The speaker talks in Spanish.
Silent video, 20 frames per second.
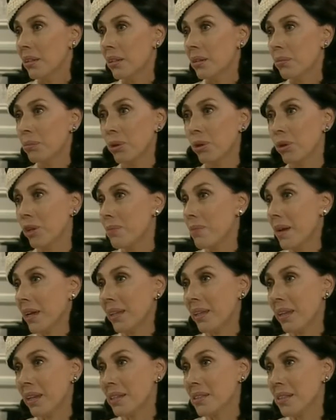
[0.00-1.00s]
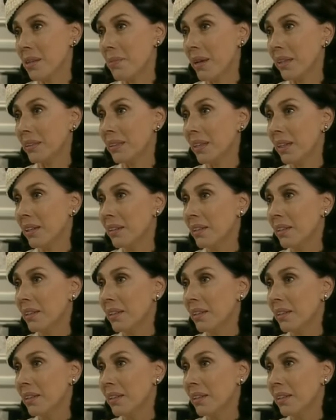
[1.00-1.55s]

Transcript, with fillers: Por lo que más quieras, Amanda.